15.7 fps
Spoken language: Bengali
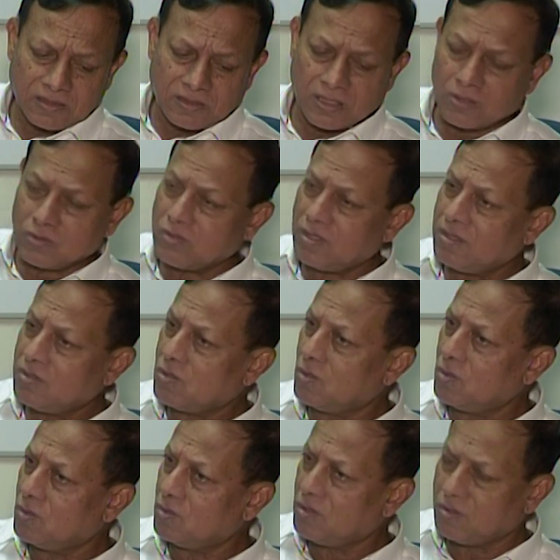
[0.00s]
জেনোসাইড
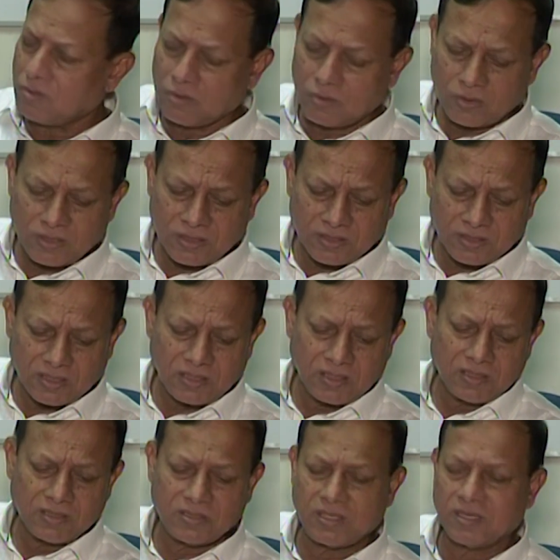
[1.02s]
সংগঠিত হয়েছে
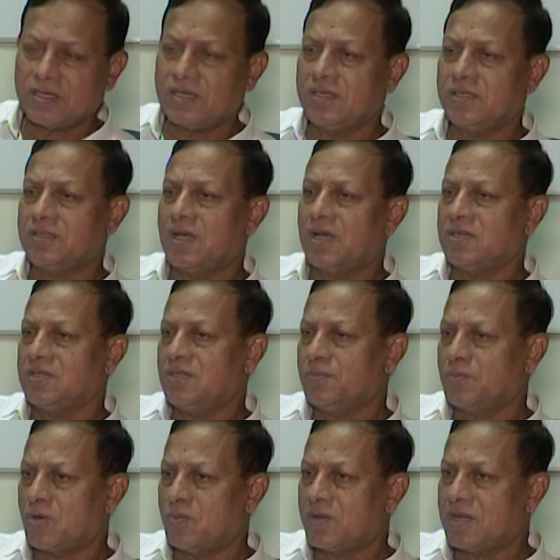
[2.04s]
সেখানে তার যে
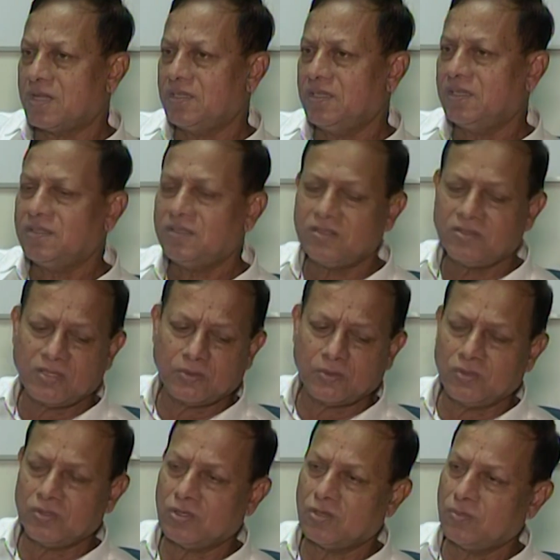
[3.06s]
প্রমাণাদি আছে
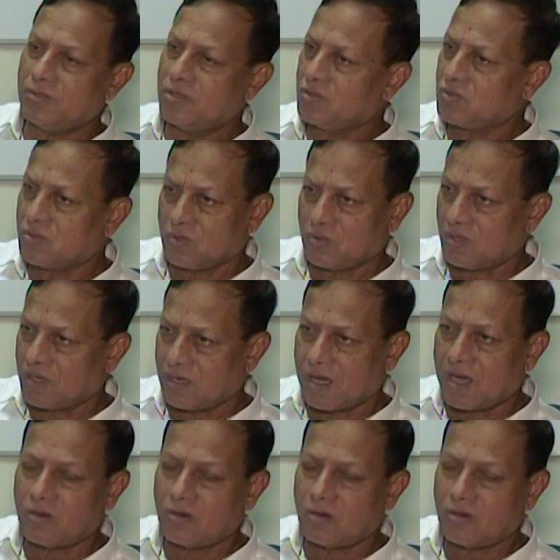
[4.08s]
সেগুলি যেন বিনষ্ট করা না